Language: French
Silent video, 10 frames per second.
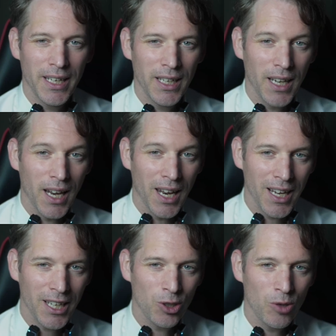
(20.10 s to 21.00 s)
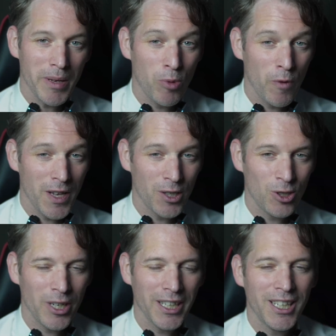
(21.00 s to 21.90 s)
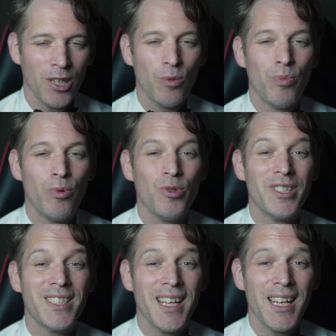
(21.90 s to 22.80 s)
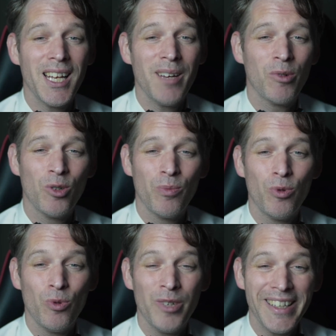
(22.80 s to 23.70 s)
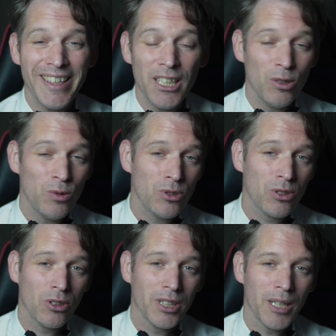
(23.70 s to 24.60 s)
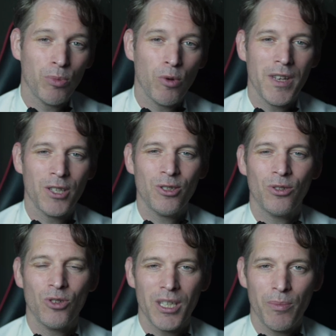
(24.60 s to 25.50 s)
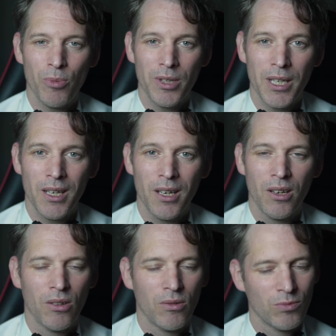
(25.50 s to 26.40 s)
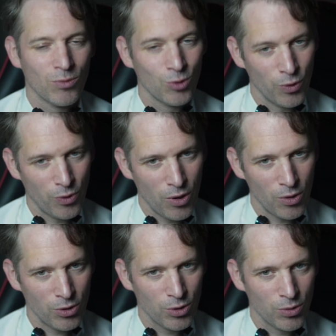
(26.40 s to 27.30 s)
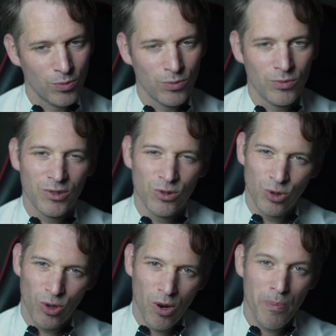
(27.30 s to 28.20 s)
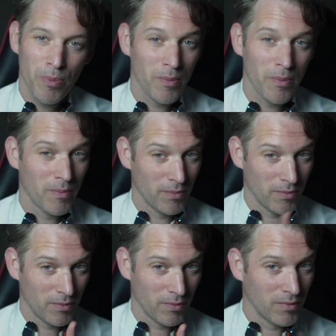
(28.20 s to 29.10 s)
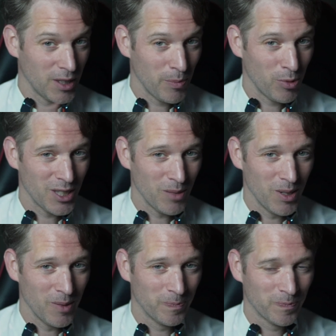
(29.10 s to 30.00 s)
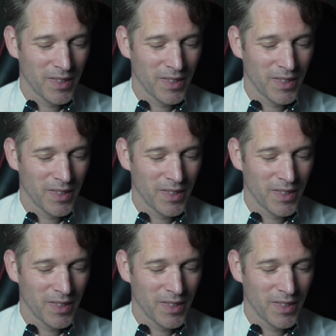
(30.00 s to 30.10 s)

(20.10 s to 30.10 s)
Et l'un de mes professeurs était le plus célèbre, le plus illustre des professeurs de japonais de France, d'Europe. C'est possible.